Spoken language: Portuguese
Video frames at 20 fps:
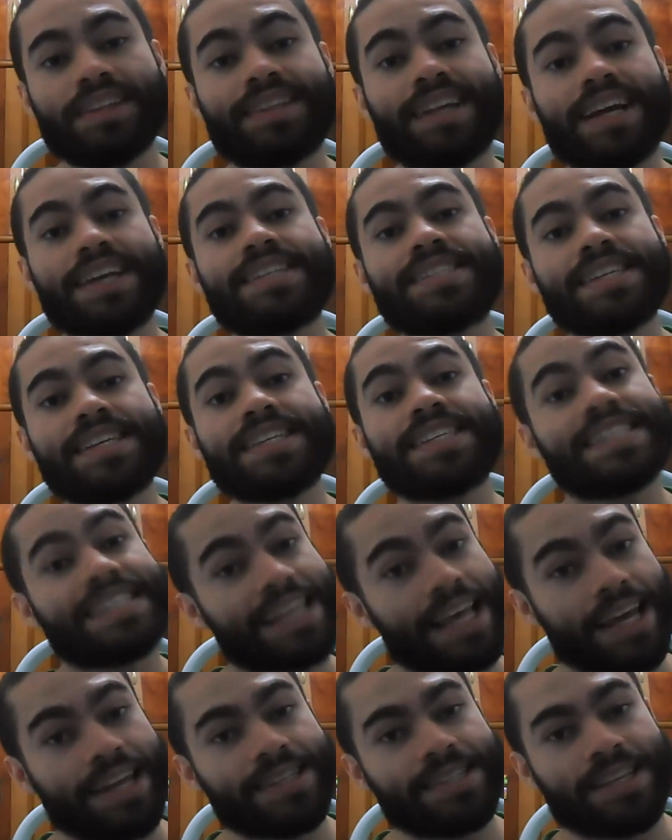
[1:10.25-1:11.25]
trazer
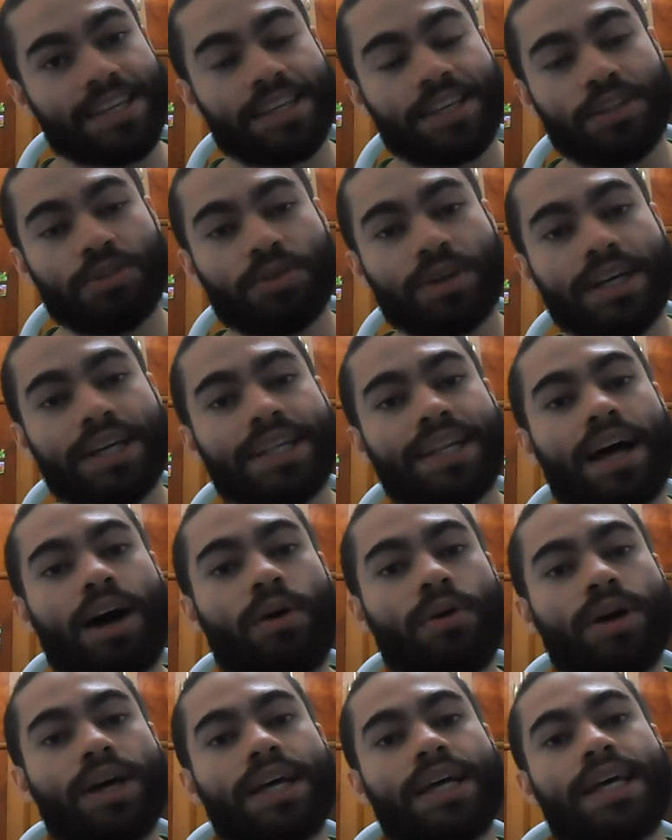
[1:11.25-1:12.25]
séries aqui no
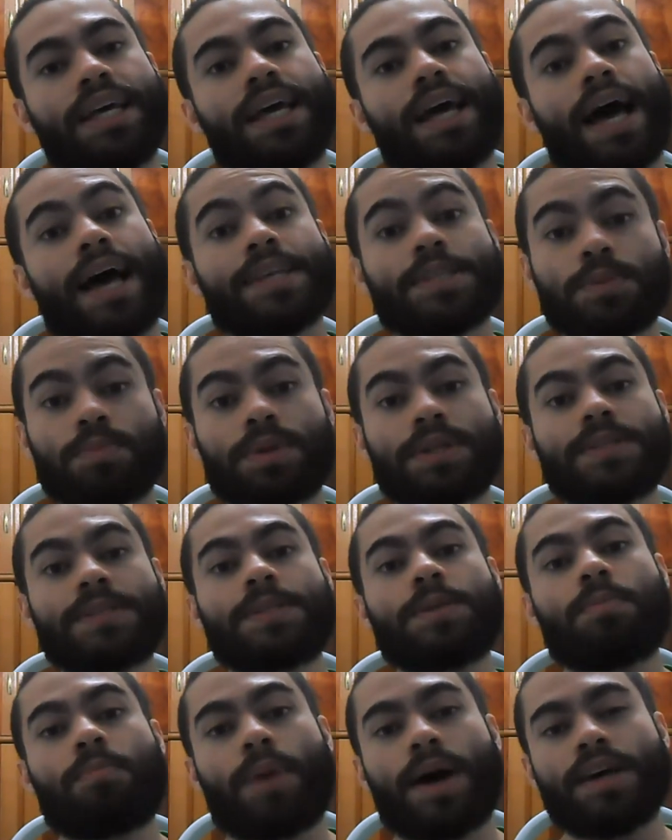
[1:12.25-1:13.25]
canal as
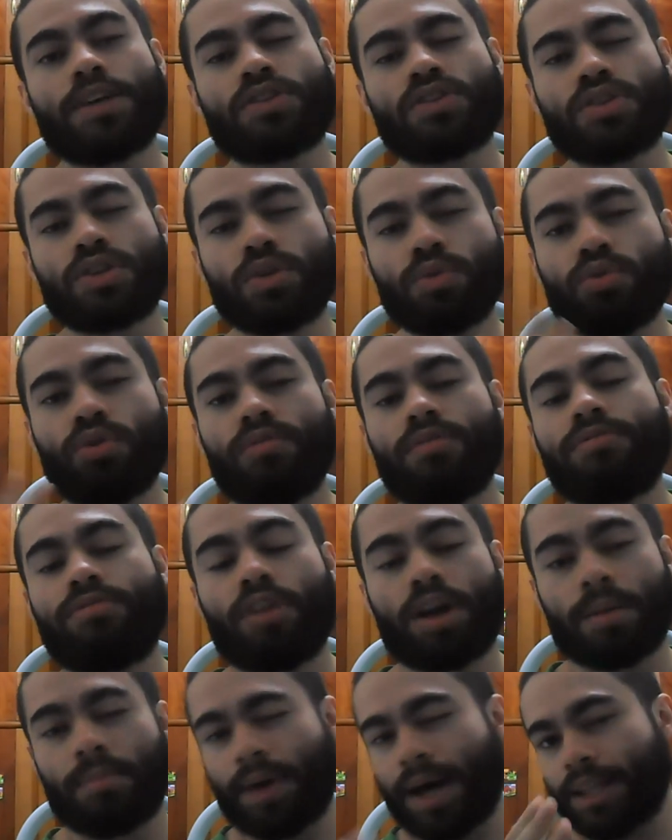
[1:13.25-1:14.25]
principais e um novo
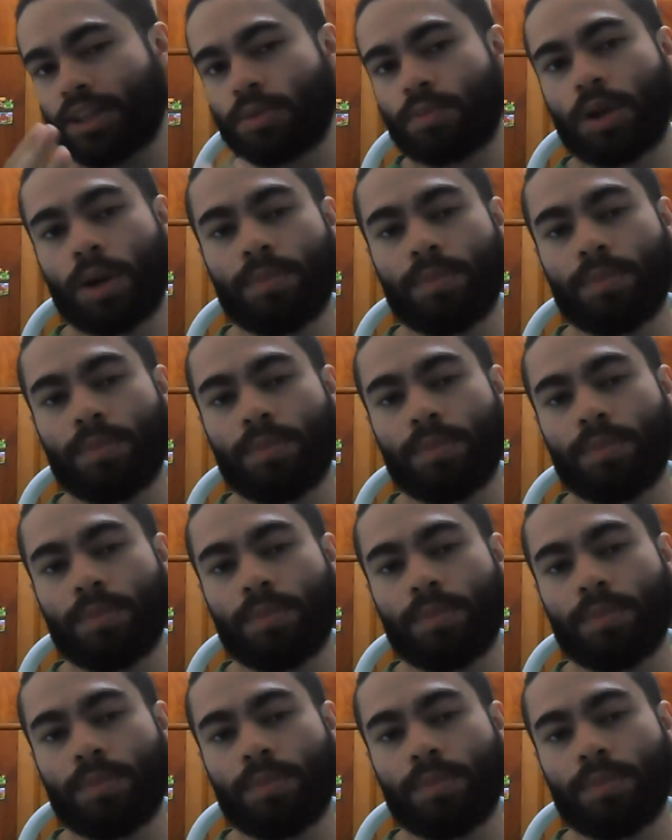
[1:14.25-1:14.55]
formato.